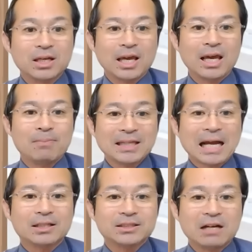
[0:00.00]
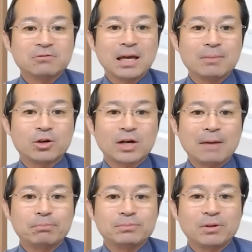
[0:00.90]
えー、また、サンウェーブの
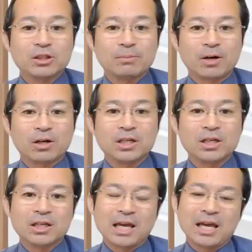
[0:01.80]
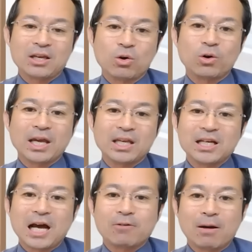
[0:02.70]
カップボードも、えー、汚れ以
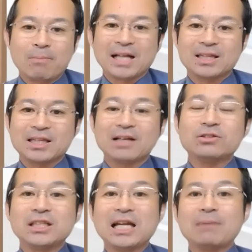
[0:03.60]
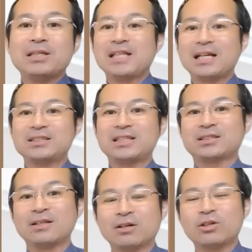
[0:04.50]
外は全く痛みなしで
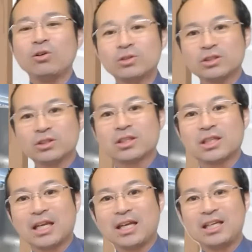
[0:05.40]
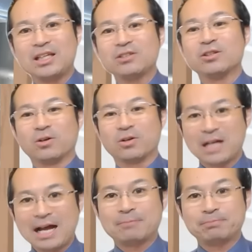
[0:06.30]
す。これよく言っているの
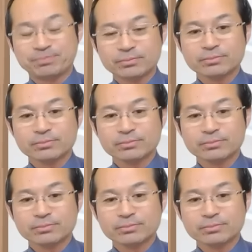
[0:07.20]
が、